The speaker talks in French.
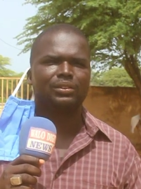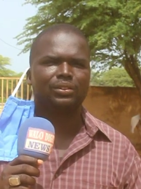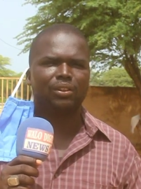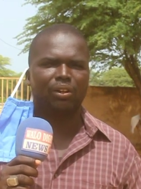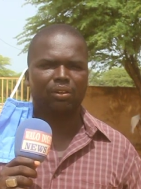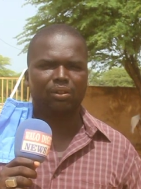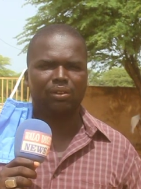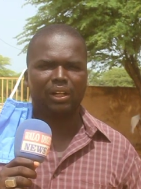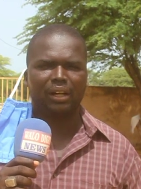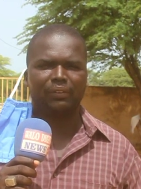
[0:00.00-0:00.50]

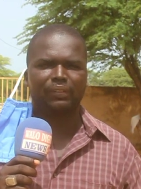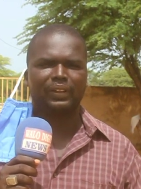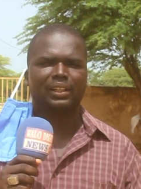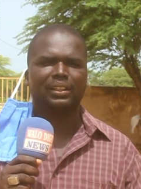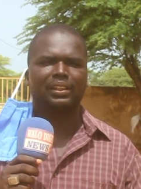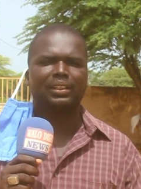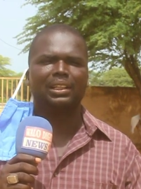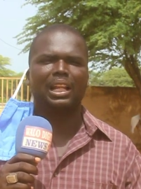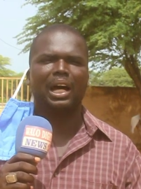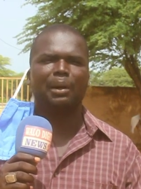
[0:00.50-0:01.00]
Donc,
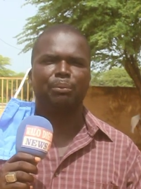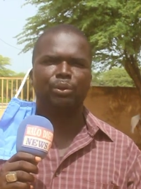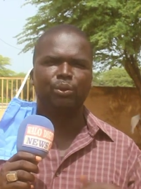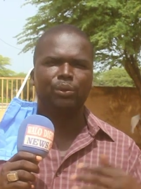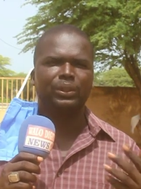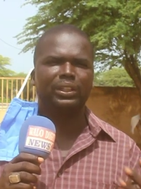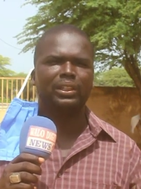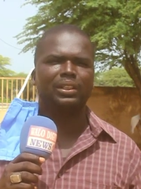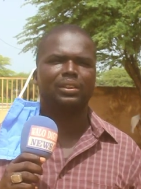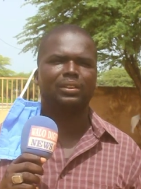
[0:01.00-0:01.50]
avec euh, la
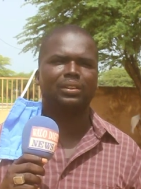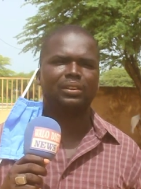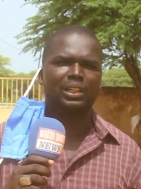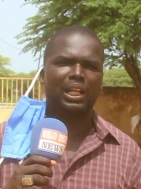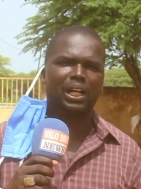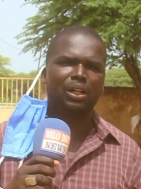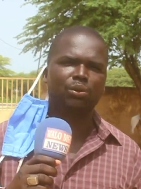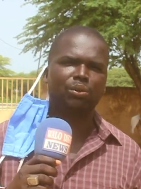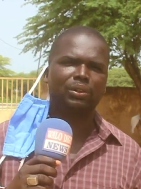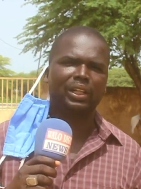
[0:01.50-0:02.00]
pluie,
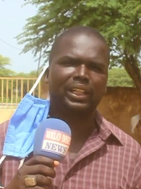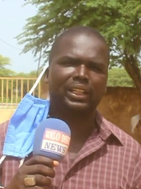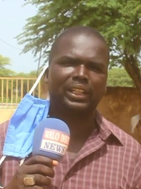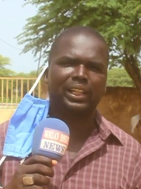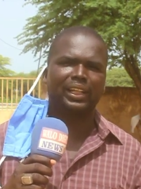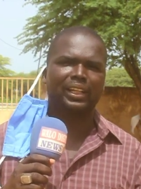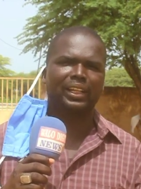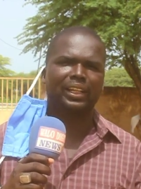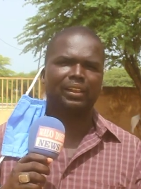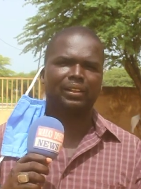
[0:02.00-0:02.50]
la route
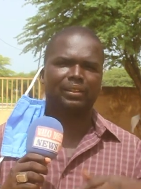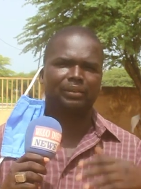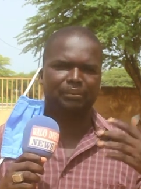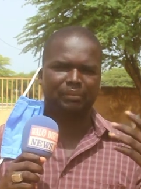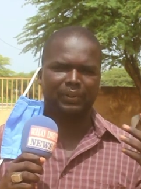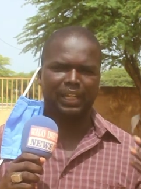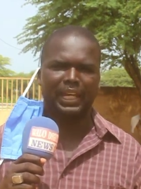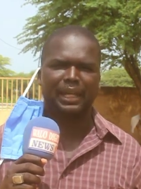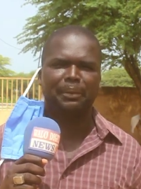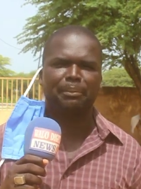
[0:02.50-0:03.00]
était
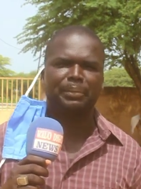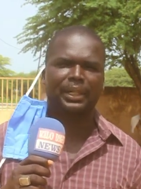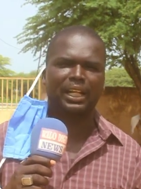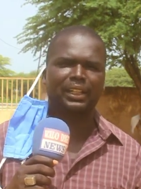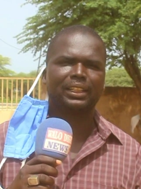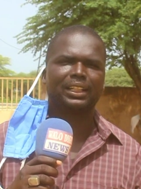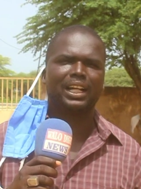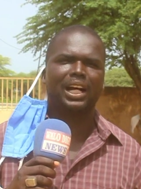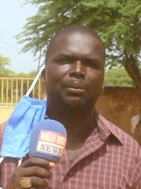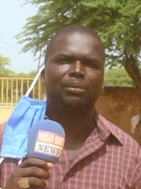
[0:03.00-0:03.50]

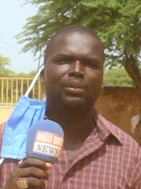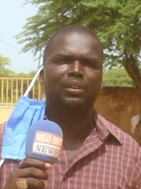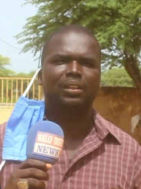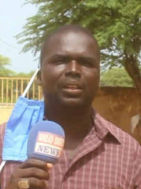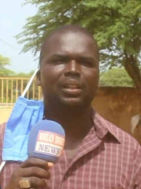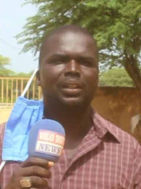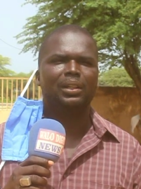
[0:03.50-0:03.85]
impraticable.